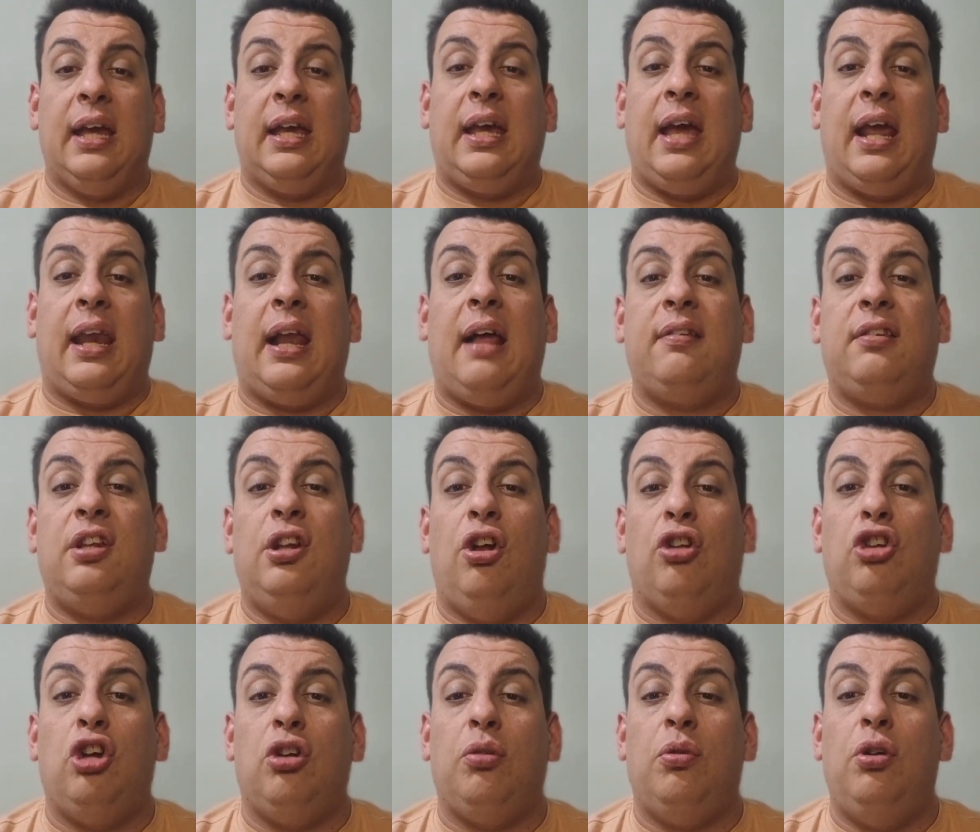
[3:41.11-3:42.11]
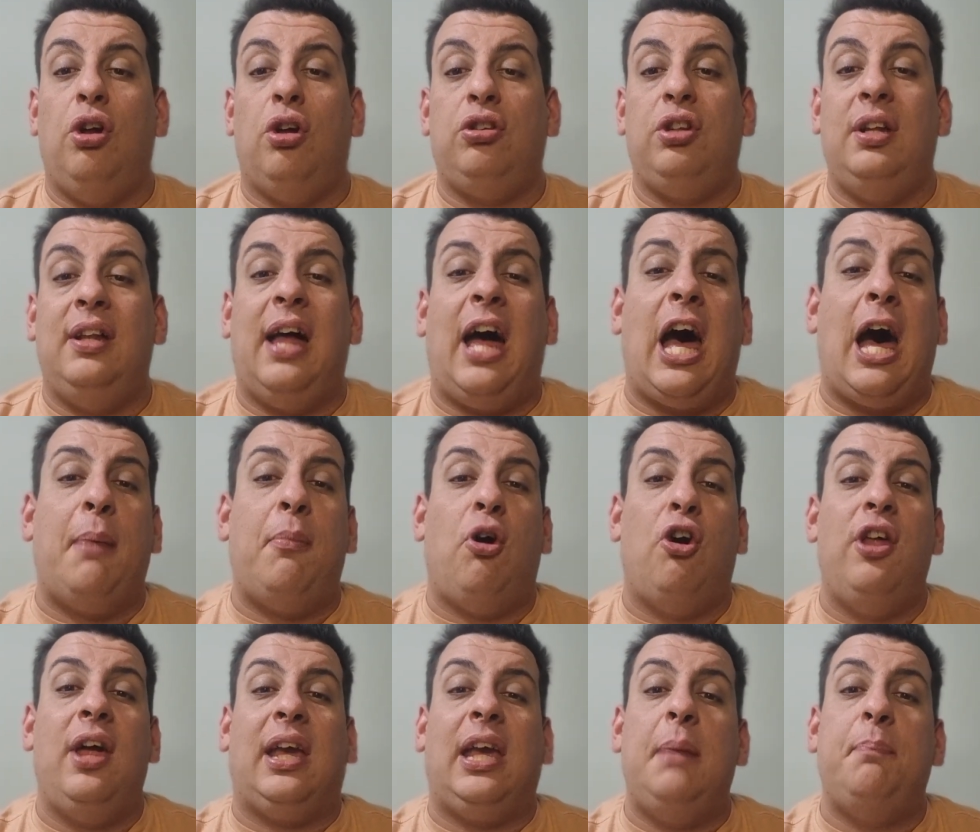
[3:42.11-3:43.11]
que a Rassi lo, lo
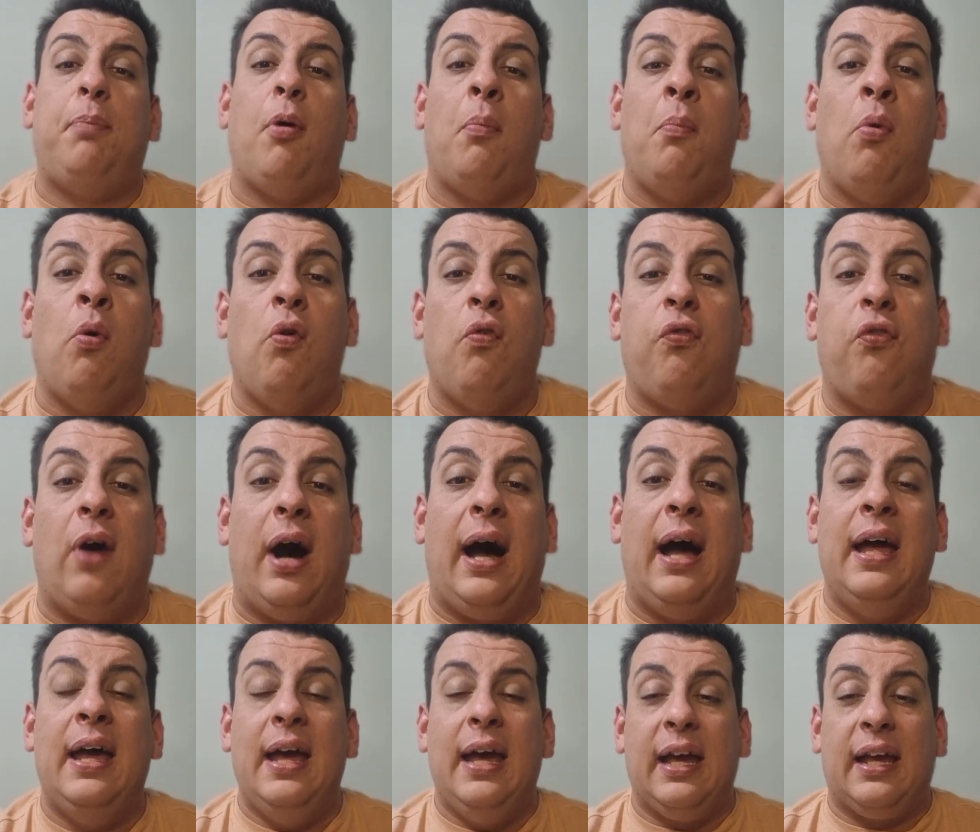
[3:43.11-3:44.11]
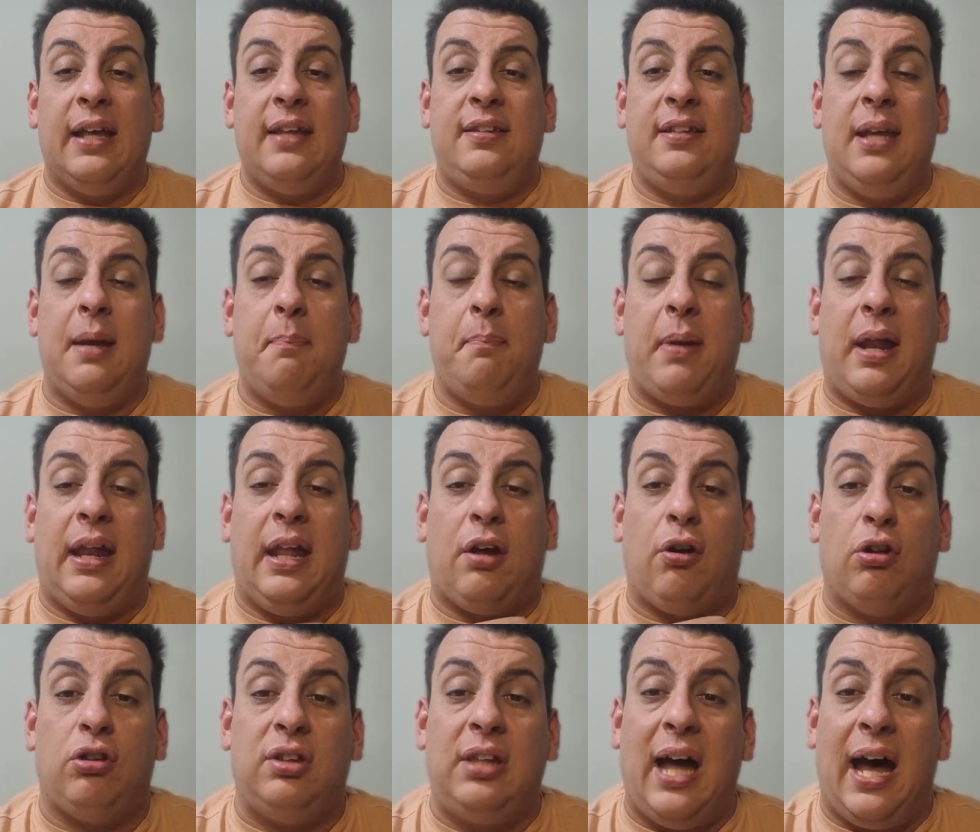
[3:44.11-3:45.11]
tiramos de equipo mufa, que siempre le
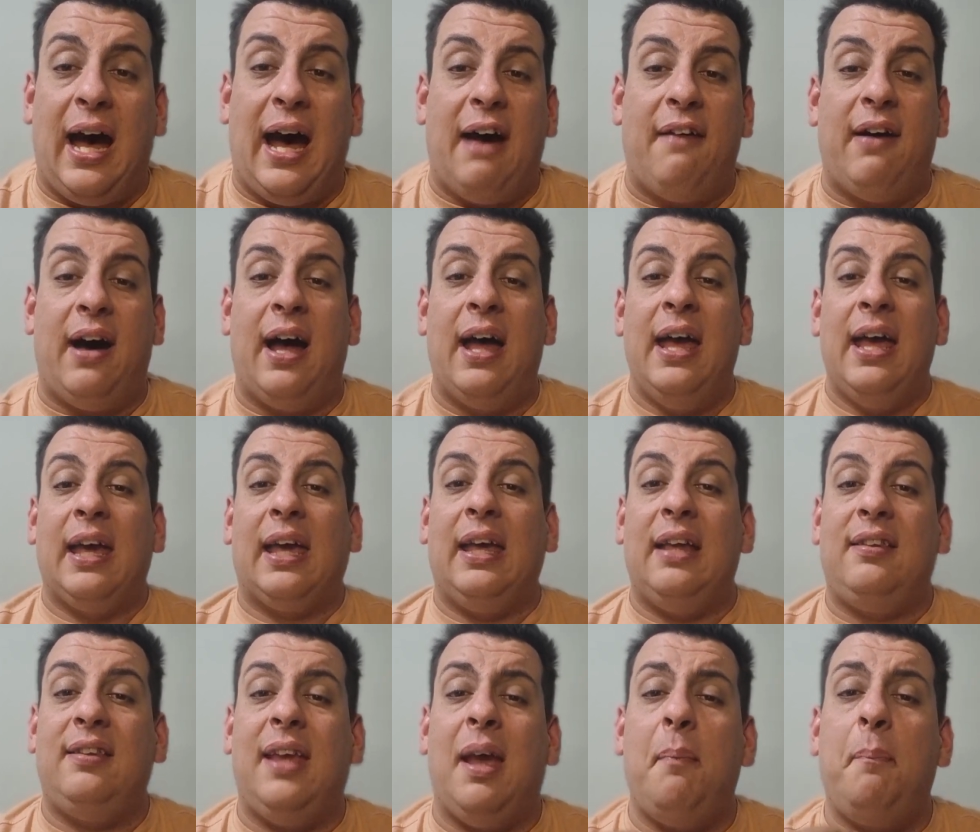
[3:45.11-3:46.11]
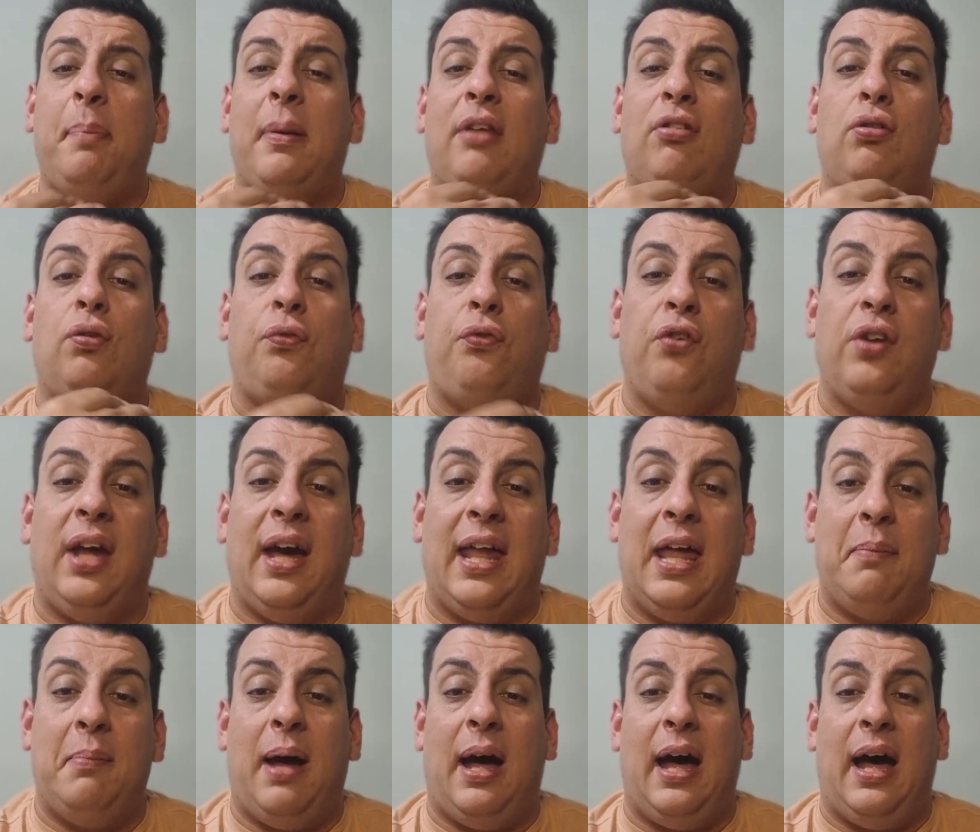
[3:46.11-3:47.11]
costaba, que siempre sufría
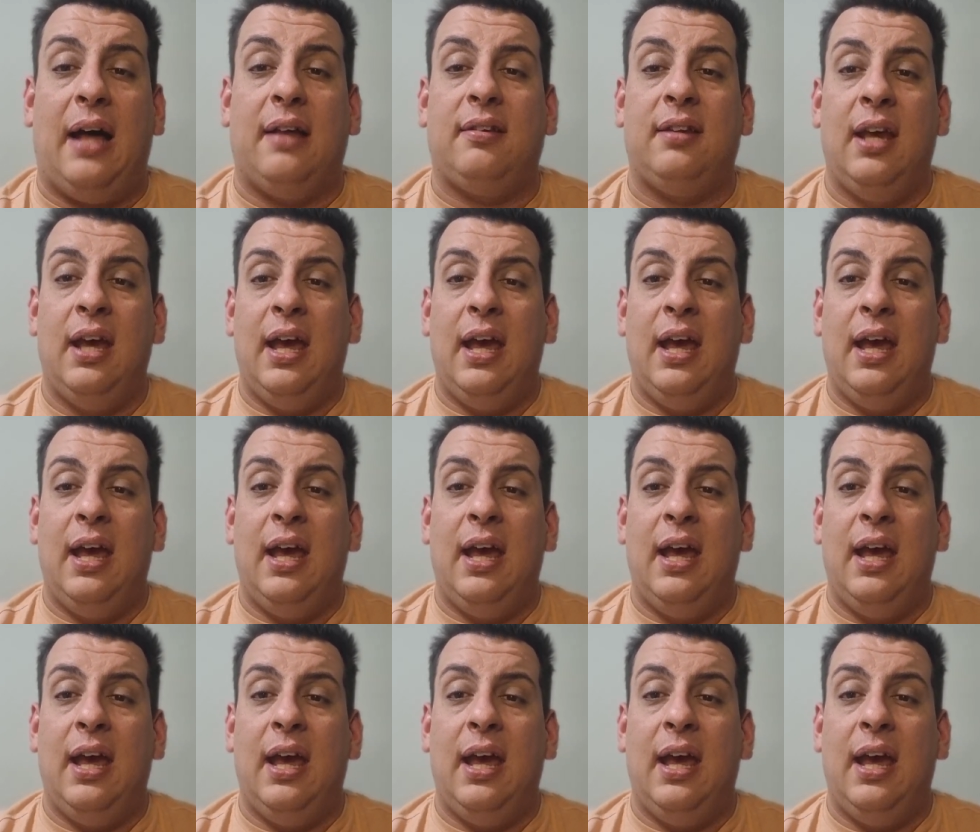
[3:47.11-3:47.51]
de más,